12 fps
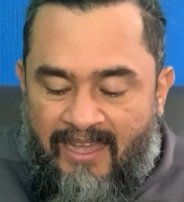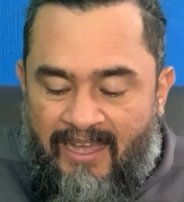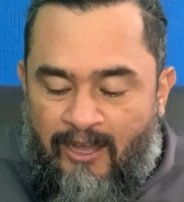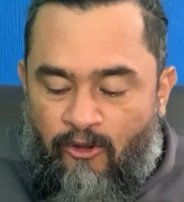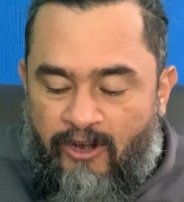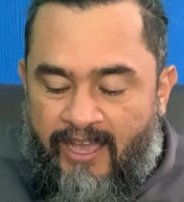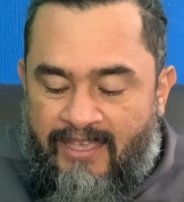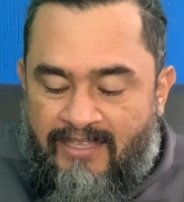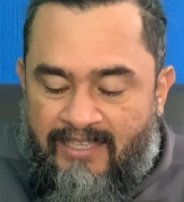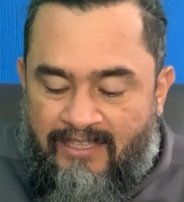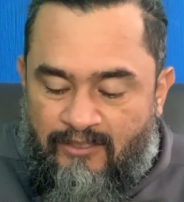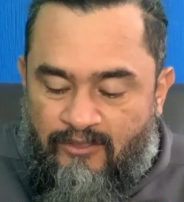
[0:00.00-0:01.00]
Ahora
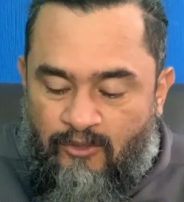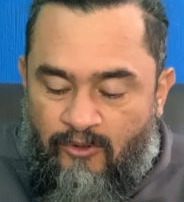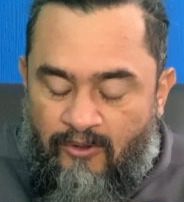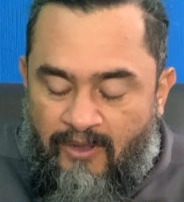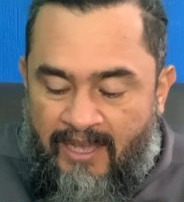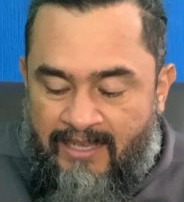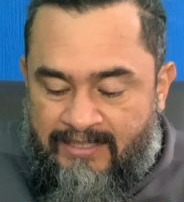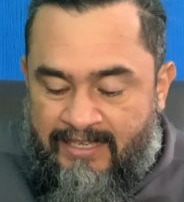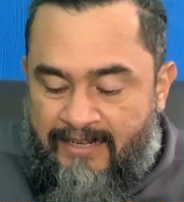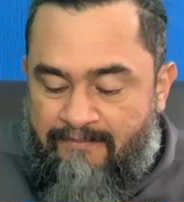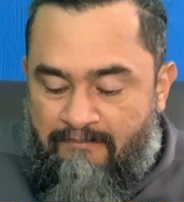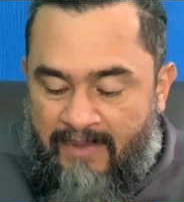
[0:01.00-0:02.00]
intentó
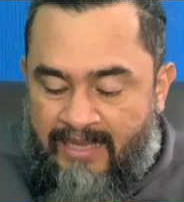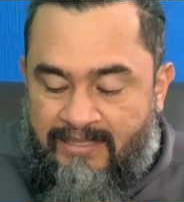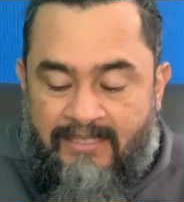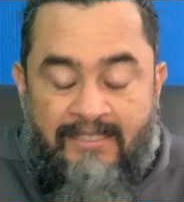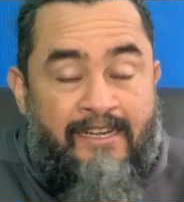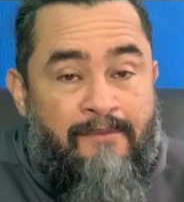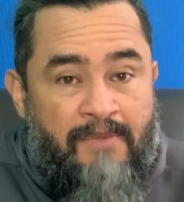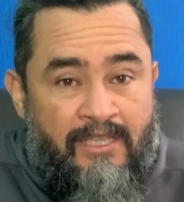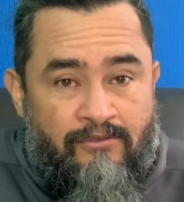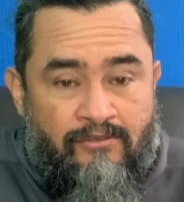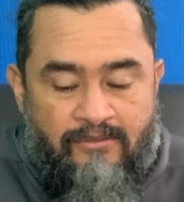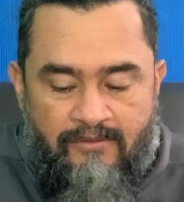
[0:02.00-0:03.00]
hacer más
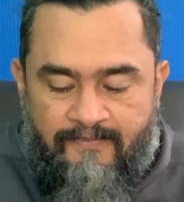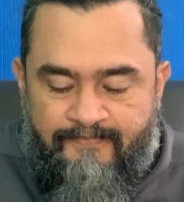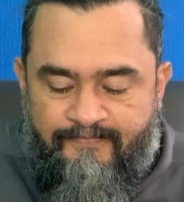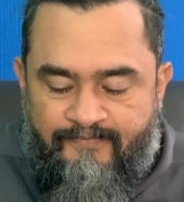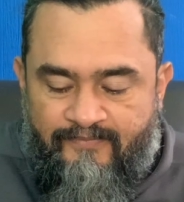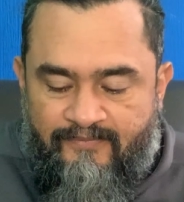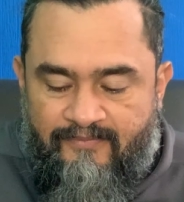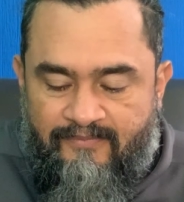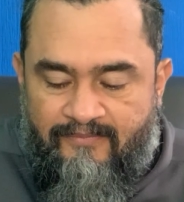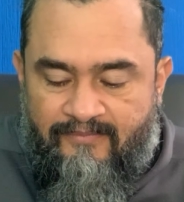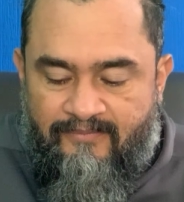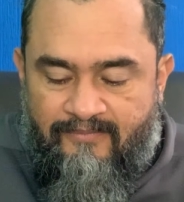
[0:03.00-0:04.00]
estiramientos.
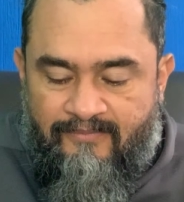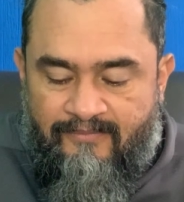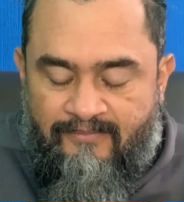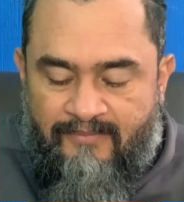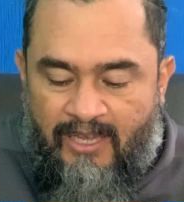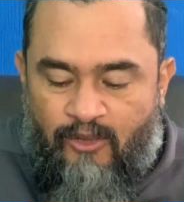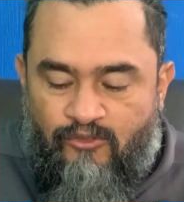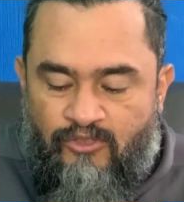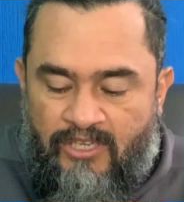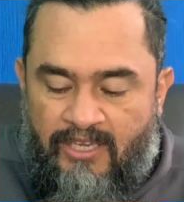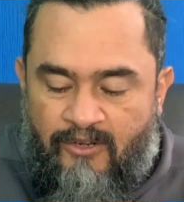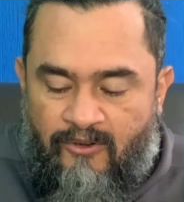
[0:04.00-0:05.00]
Me
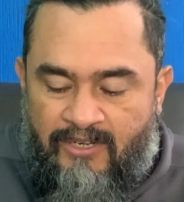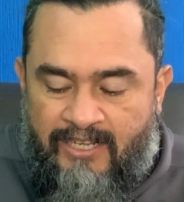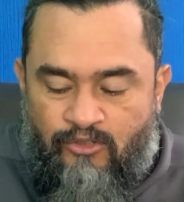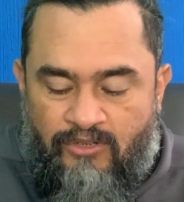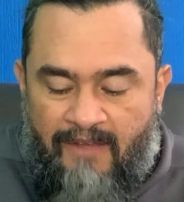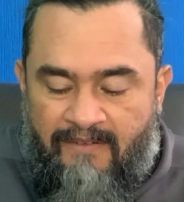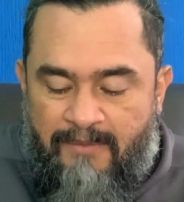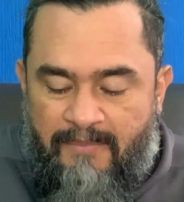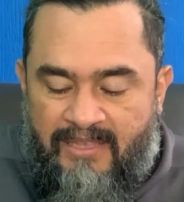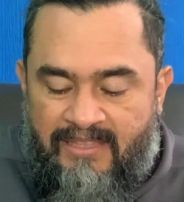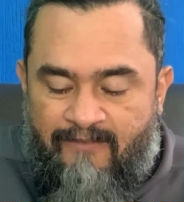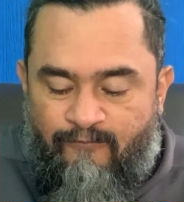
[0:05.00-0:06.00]
considero
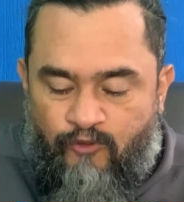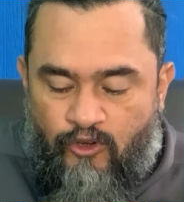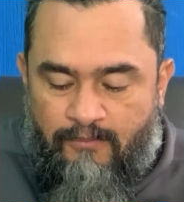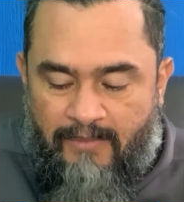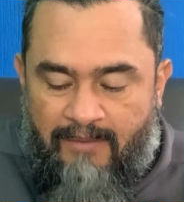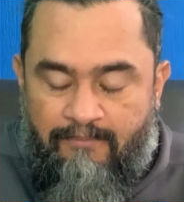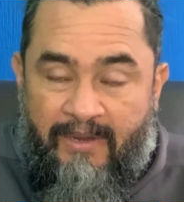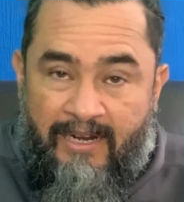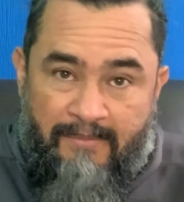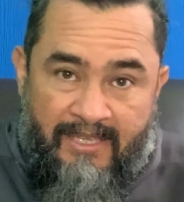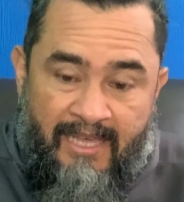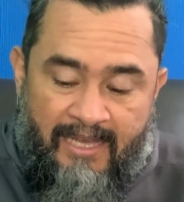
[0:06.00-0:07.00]
razonablemente en forma
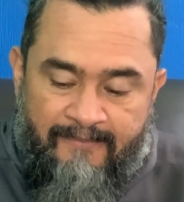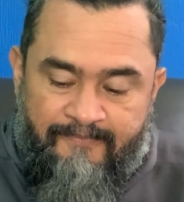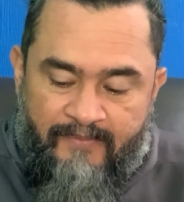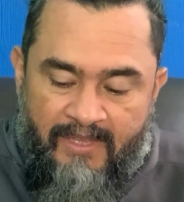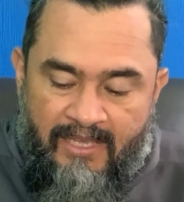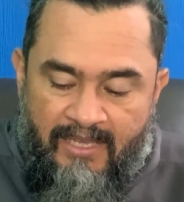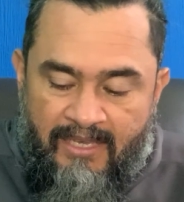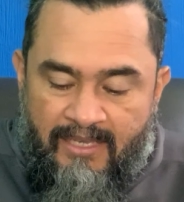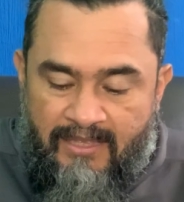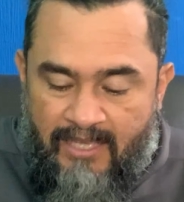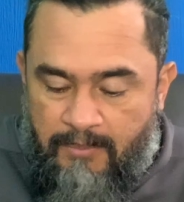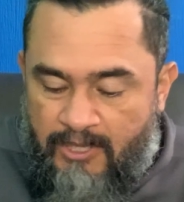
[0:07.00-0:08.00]
para mi edad,
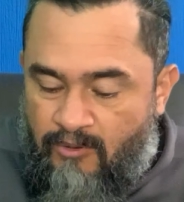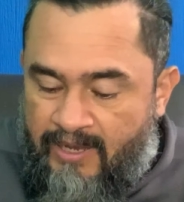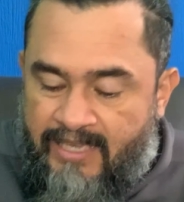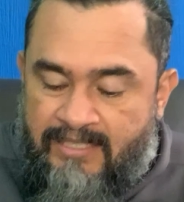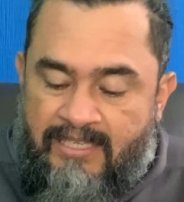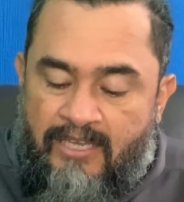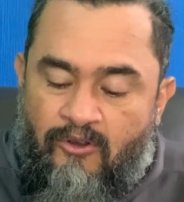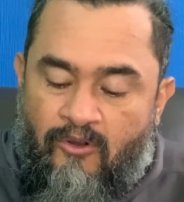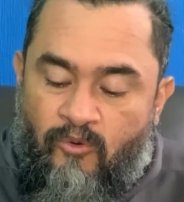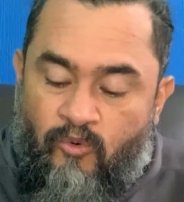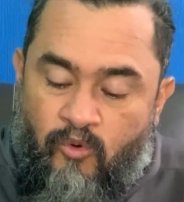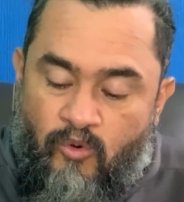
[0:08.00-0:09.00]
debido a que
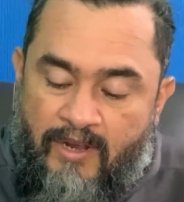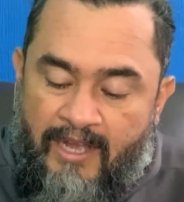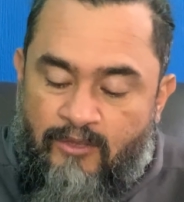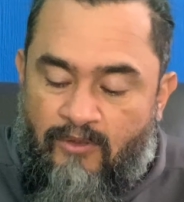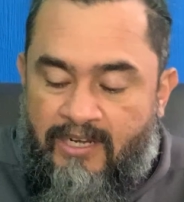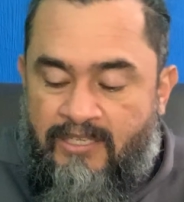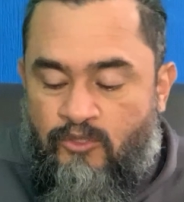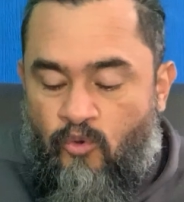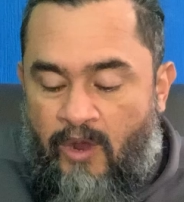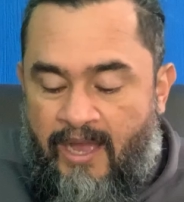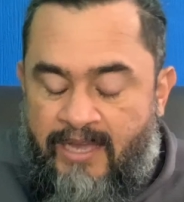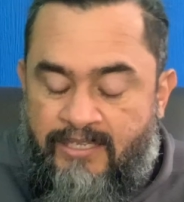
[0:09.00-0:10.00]
sigo jugando al
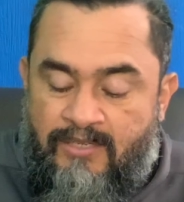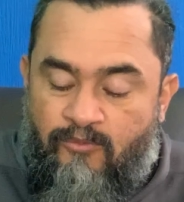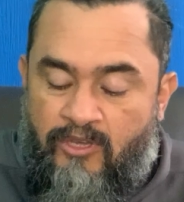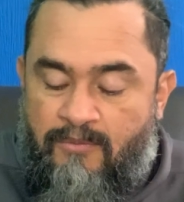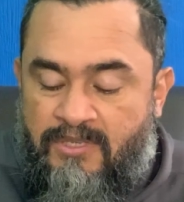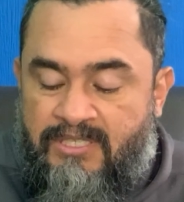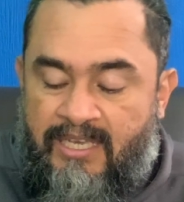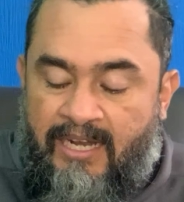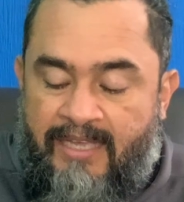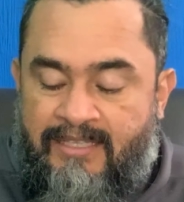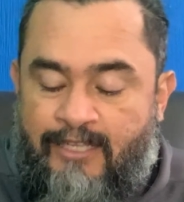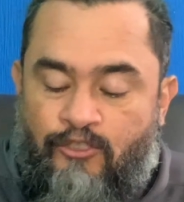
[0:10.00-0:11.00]
squash y voy en
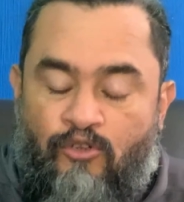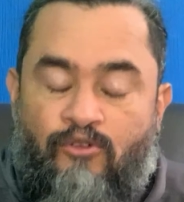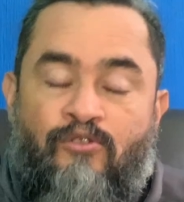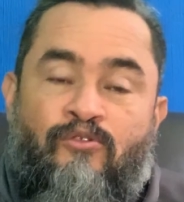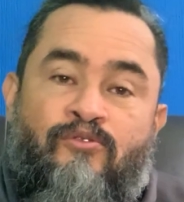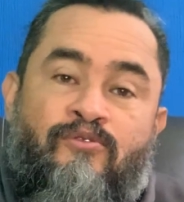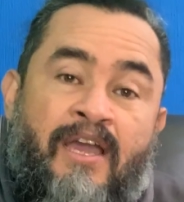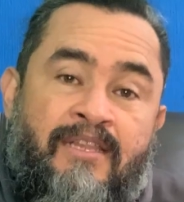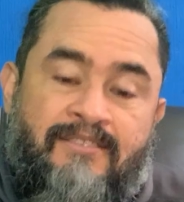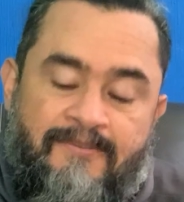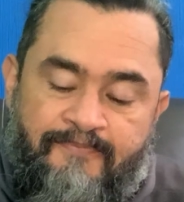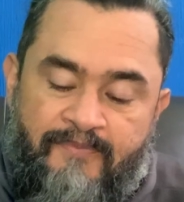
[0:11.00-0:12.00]
bicicleta a todos los
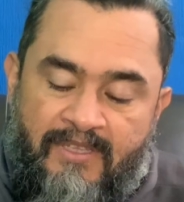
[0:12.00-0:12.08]
lugares.